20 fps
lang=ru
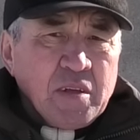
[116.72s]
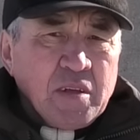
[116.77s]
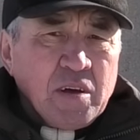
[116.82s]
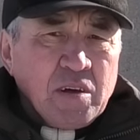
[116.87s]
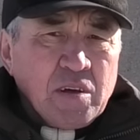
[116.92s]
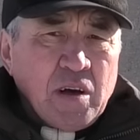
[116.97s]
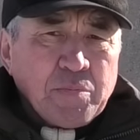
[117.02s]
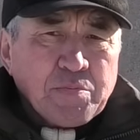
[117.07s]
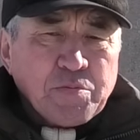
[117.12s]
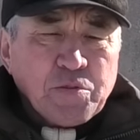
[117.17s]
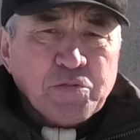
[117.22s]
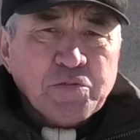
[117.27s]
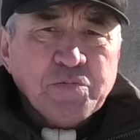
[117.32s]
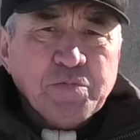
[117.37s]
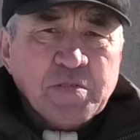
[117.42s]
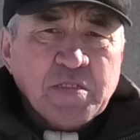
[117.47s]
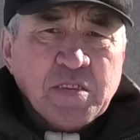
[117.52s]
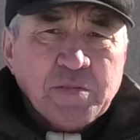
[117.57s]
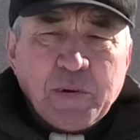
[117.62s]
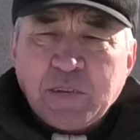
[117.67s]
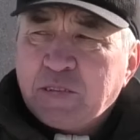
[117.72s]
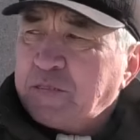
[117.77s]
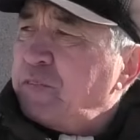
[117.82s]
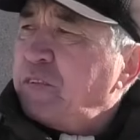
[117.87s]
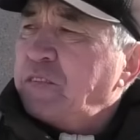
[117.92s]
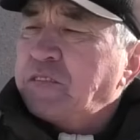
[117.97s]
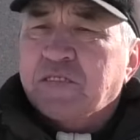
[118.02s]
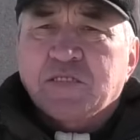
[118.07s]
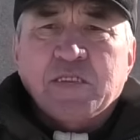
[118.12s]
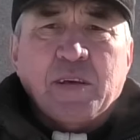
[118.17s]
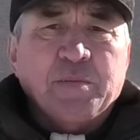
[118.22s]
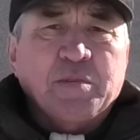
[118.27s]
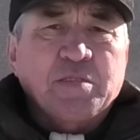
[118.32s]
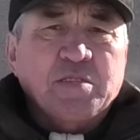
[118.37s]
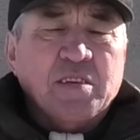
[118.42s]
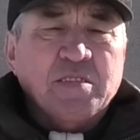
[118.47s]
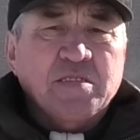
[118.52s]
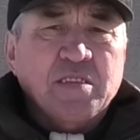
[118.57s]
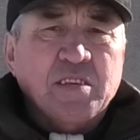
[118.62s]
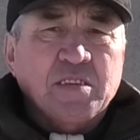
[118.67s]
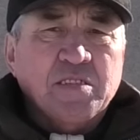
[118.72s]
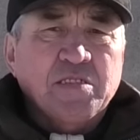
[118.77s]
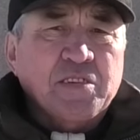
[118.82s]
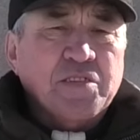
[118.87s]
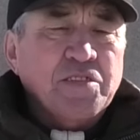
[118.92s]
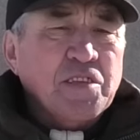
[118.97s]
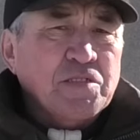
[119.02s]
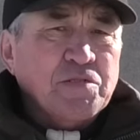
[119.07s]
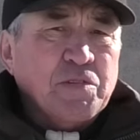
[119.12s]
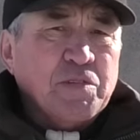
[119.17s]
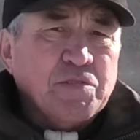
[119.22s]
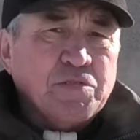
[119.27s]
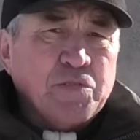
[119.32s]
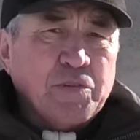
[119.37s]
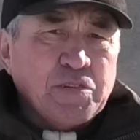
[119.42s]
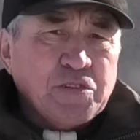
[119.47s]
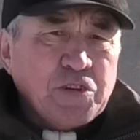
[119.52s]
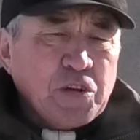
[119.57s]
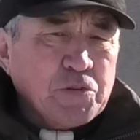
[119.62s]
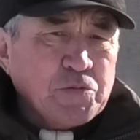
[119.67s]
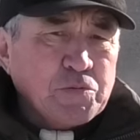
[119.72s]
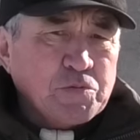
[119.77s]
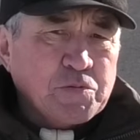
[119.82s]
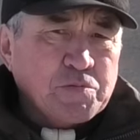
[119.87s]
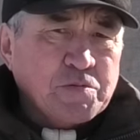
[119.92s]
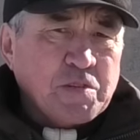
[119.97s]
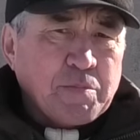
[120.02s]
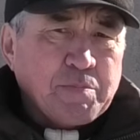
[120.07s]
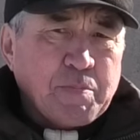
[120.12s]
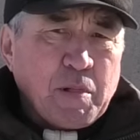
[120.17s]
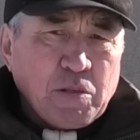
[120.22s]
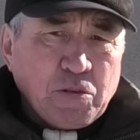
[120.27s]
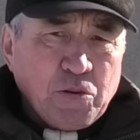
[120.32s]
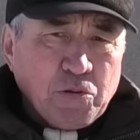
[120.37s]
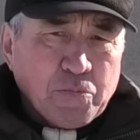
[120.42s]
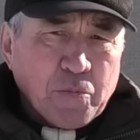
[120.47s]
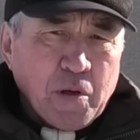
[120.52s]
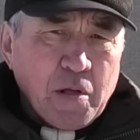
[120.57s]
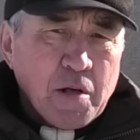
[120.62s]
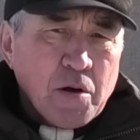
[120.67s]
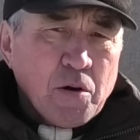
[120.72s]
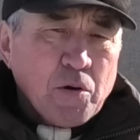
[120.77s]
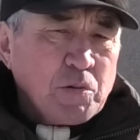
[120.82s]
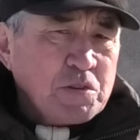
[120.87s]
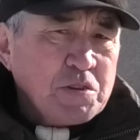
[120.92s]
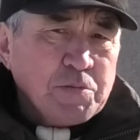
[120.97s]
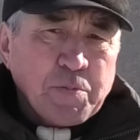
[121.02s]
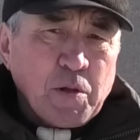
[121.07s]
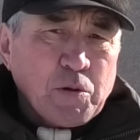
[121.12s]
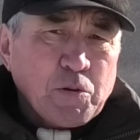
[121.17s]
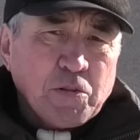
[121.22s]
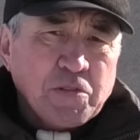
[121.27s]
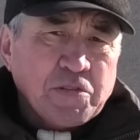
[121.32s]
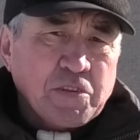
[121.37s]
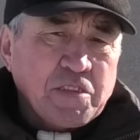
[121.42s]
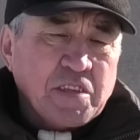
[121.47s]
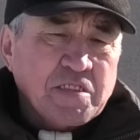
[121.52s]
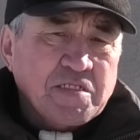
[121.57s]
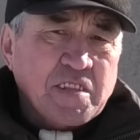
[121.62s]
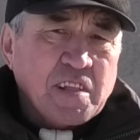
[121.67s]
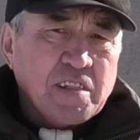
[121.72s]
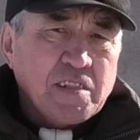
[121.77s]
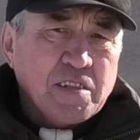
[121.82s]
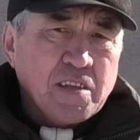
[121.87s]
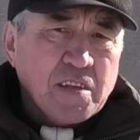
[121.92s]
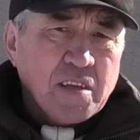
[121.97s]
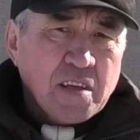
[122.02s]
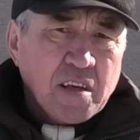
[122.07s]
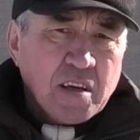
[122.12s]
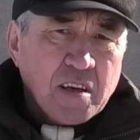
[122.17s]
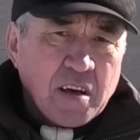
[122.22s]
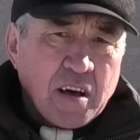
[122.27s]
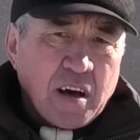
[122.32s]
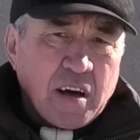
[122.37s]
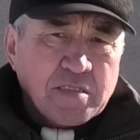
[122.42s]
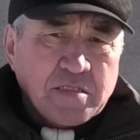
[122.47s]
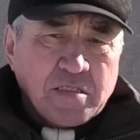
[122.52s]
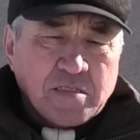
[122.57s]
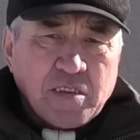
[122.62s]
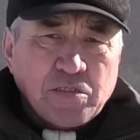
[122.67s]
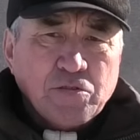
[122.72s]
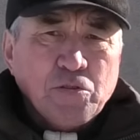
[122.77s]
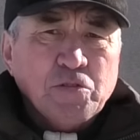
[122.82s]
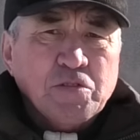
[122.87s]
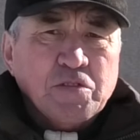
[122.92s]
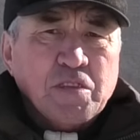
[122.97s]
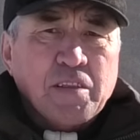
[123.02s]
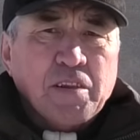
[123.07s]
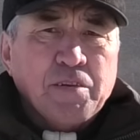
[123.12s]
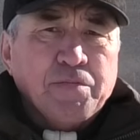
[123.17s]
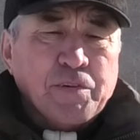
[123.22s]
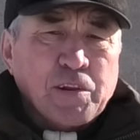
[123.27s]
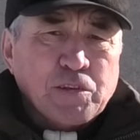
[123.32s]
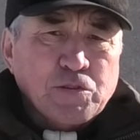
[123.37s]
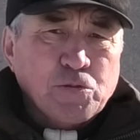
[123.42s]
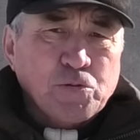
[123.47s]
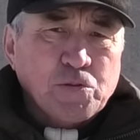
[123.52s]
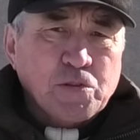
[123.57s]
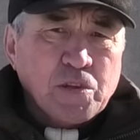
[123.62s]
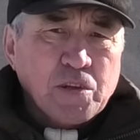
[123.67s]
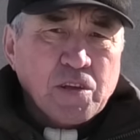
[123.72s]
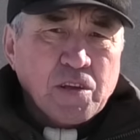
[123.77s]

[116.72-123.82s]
Э, обслуживанием заниматься. Видите, сами, это интернет вообще стал плохим. Очень плохой интернет стал. Зато тарифы растут.